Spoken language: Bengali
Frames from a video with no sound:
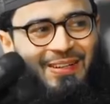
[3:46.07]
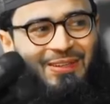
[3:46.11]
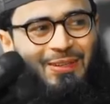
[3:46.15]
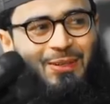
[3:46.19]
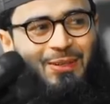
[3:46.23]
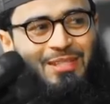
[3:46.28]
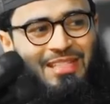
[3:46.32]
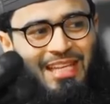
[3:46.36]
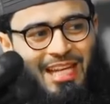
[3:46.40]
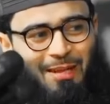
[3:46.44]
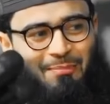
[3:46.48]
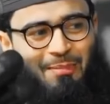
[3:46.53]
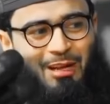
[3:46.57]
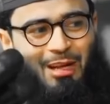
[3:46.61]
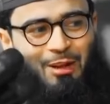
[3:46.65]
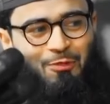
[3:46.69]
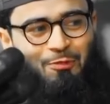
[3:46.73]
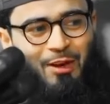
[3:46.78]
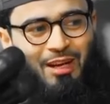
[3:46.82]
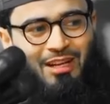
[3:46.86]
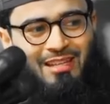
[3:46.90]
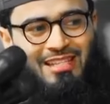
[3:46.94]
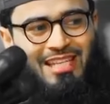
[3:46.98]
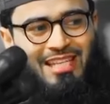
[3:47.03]
তো সালমান
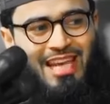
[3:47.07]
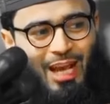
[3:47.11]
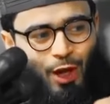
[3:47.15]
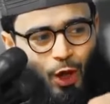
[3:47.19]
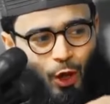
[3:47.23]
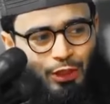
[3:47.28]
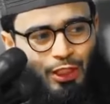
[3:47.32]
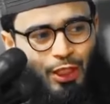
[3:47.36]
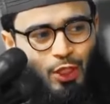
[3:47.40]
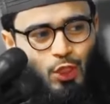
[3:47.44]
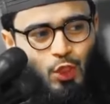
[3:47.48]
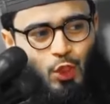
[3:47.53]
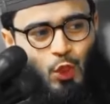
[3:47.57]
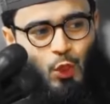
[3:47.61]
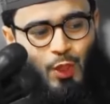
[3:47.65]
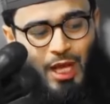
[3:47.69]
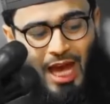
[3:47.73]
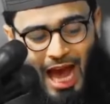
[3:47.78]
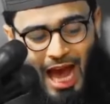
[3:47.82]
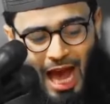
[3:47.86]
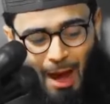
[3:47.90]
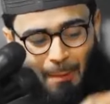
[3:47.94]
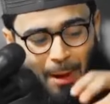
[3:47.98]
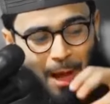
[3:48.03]
ফার্সি এই কথা শুনে
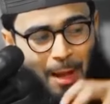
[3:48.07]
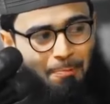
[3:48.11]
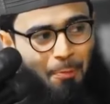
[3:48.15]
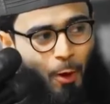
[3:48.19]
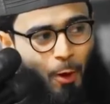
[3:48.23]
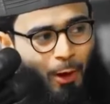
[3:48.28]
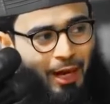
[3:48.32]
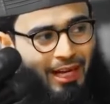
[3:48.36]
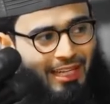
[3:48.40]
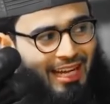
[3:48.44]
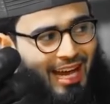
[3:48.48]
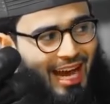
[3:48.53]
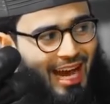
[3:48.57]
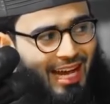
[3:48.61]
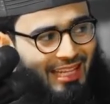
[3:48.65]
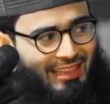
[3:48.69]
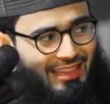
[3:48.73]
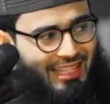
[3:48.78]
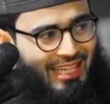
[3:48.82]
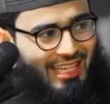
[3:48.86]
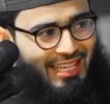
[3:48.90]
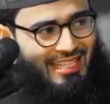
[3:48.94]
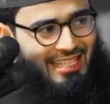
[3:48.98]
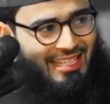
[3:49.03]
আবার পকেটে হাত
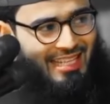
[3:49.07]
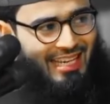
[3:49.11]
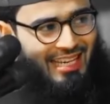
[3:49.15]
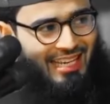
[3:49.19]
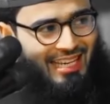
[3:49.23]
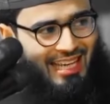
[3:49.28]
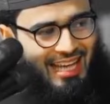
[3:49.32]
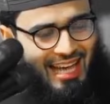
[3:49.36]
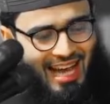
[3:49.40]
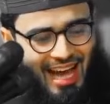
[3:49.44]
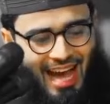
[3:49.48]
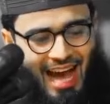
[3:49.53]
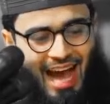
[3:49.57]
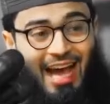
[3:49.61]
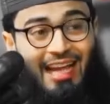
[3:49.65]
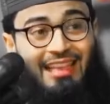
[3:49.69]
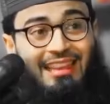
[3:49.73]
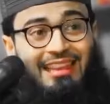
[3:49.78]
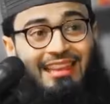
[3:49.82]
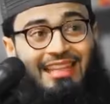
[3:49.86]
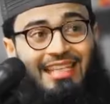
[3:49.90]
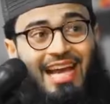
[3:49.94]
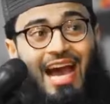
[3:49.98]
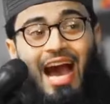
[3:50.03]
দিয়েছে হাত
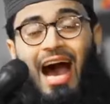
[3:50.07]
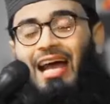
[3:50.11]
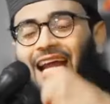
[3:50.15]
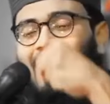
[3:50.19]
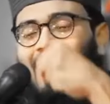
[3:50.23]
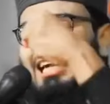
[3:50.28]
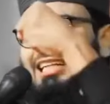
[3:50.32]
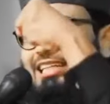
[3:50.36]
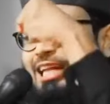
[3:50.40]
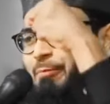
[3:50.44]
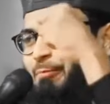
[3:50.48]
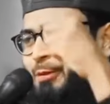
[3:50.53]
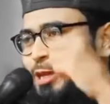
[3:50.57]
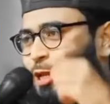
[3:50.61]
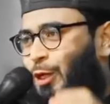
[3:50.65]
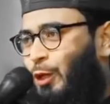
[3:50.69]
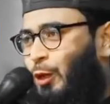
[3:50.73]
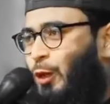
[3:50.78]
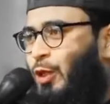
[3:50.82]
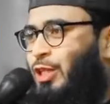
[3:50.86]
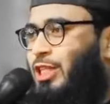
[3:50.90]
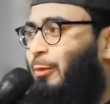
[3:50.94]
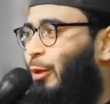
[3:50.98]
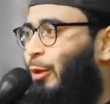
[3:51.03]
দিয়ে আর একটা বের
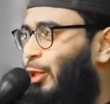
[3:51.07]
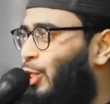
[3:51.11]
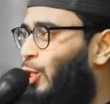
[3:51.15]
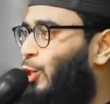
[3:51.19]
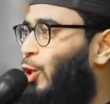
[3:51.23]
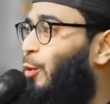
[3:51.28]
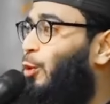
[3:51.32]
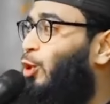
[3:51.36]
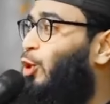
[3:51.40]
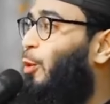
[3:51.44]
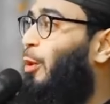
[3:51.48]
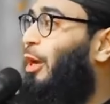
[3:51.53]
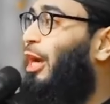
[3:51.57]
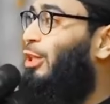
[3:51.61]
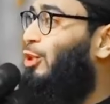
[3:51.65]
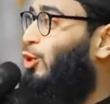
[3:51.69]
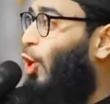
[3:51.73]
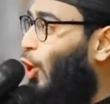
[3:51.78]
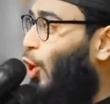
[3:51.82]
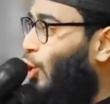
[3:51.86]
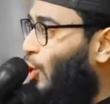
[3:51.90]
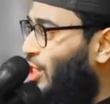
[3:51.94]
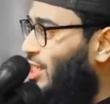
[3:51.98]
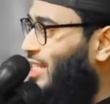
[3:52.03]
করেছে বলছে নবী তোমাকে
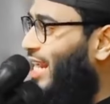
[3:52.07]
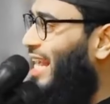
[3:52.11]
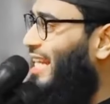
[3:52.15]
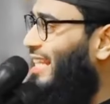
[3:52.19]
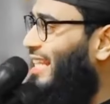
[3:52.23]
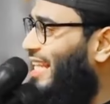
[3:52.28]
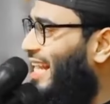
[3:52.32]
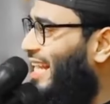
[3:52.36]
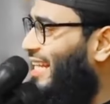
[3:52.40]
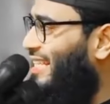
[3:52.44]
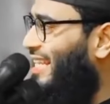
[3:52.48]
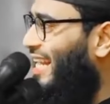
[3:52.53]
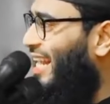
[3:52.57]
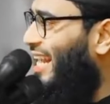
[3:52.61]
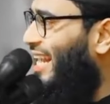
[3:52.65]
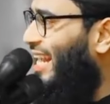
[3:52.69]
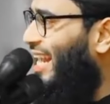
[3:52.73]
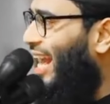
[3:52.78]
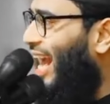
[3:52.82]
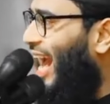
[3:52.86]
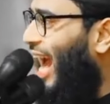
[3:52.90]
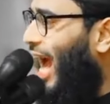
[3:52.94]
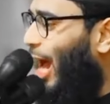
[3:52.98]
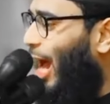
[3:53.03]
দশটাই দিয়েছে
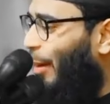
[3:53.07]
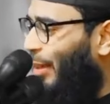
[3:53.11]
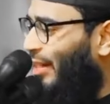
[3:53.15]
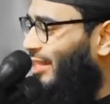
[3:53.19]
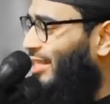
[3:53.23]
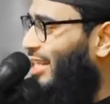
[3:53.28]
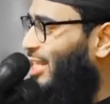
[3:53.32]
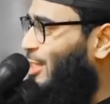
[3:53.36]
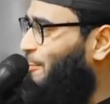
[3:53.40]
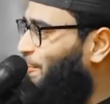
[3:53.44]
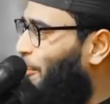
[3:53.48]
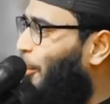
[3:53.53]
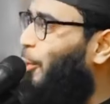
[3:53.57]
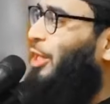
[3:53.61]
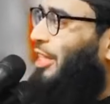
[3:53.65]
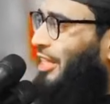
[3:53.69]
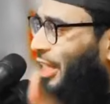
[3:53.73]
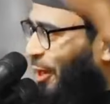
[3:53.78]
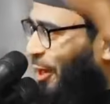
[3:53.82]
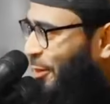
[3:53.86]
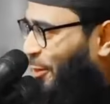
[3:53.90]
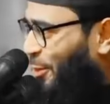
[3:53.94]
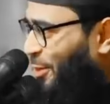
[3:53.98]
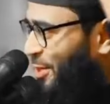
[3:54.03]
আমি জাস্ট
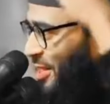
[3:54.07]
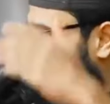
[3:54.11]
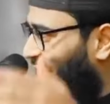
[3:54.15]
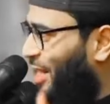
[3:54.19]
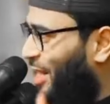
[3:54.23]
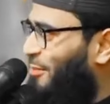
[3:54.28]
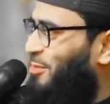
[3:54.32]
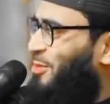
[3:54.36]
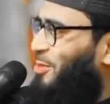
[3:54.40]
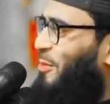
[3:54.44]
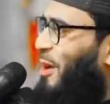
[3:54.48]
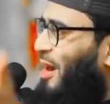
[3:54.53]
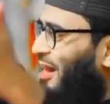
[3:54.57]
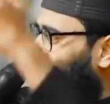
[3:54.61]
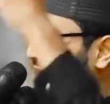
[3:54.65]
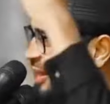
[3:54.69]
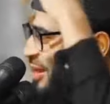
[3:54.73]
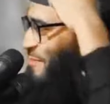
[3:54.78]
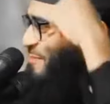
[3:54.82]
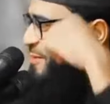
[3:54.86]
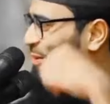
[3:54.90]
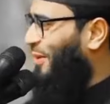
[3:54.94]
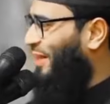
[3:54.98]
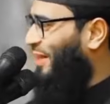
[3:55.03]
পরীক্ষা করছিলাম
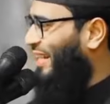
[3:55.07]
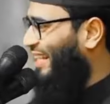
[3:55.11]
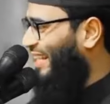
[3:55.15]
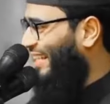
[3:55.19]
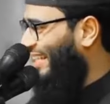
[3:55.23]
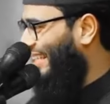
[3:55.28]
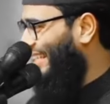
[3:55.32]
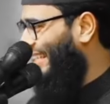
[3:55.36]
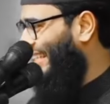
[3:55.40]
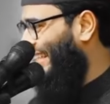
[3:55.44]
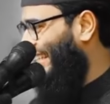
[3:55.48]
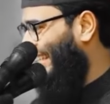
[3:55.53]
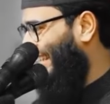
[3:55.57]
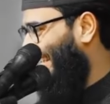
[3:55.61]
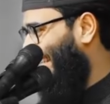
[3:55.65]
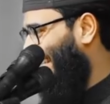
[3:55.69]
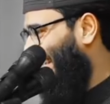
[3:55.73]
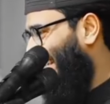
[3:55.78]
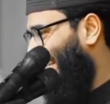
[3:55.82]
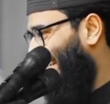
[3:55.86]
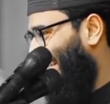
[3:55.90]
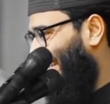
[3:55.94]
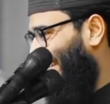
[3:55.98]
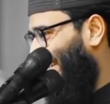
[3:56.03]
সুমানাল্লাহ পড়েন
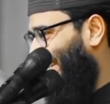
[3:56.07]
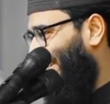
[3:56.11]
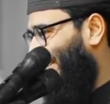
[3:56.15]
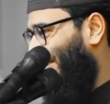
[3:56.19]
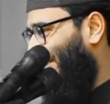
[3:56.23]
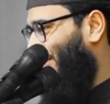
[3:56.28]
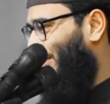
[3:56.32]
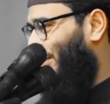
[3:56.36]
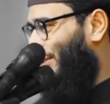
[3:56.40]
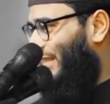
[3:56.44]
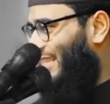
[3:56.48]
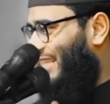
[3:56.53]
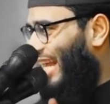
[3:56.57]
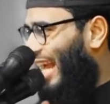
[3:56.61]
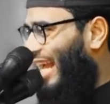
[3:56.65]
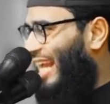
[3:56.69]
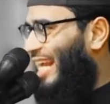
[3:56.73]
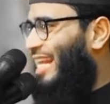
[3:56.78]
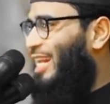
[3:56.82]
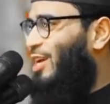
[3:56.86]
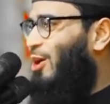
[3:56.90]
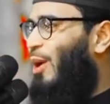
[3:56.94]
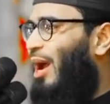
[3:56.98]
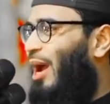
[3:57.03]
তো
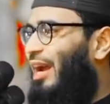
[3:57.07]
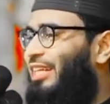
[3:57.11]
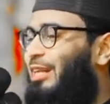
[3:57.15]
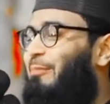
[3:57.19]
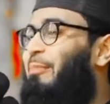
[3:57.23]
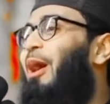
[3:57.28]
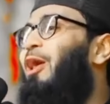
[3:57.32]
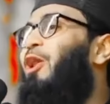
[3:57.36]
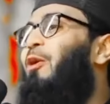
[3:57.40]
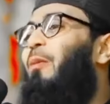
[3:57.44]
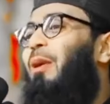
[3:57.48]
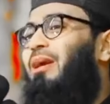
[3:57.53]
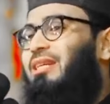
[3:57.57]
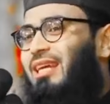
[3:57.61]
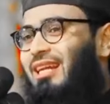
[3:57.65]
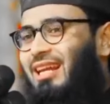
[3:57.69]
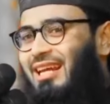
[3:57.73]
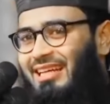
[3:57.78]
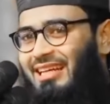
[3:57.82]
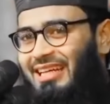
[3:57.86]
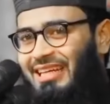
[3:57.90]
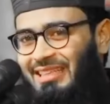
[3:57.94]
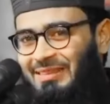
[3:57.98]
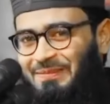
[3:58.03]
চাইলেও একটা ভালোবাসা
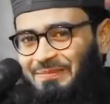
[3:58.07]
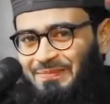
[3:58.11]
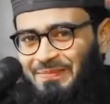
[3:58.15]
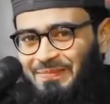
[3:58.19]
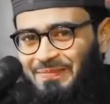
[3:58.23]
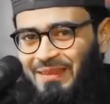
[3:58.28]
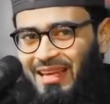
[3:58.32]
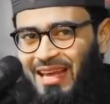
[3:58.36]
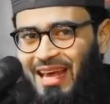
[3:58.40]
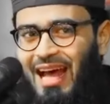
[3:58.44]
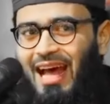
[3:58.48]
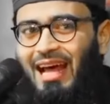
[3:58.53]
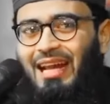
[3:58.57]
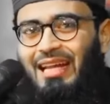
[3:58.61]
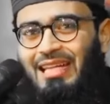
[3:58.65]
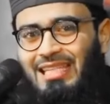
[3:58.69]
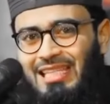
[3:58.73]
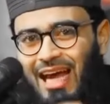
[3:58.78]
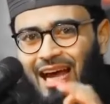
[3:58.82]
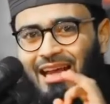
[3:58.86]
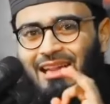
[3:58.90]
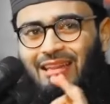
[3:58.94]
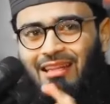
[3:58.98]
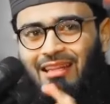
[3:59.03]
লাগে আর
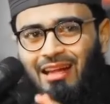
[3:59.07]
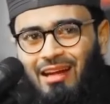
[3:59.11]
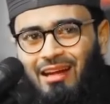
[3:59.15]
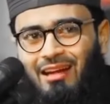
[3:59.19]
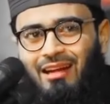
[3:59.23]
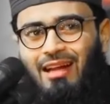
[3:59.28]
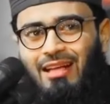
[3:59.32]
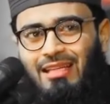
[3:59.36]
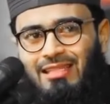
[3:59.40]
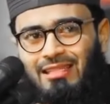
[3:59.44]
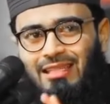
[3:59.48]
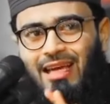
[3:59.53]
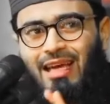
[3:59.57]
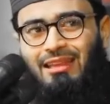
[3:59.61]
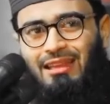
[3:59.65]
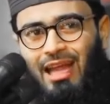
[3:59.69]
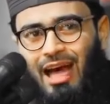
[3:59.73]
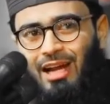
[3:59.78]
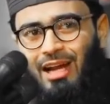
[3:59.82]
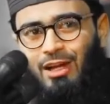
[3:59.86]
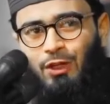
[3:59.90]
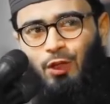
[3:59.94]
যে আল্লাহর রাস্তায় দান